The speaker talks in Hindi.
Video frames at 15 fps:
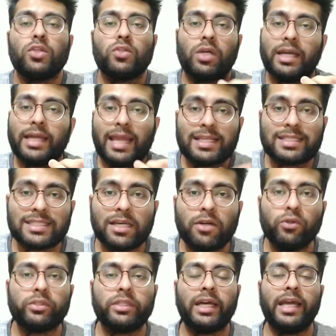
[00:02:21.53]
तो अगर ऐसा
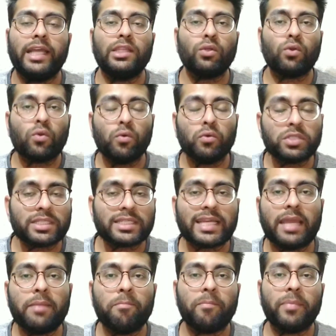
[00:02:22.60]
होता है तो उस
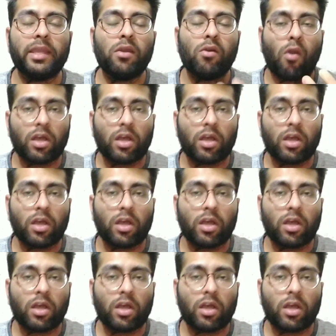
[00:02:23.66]
टाइम पे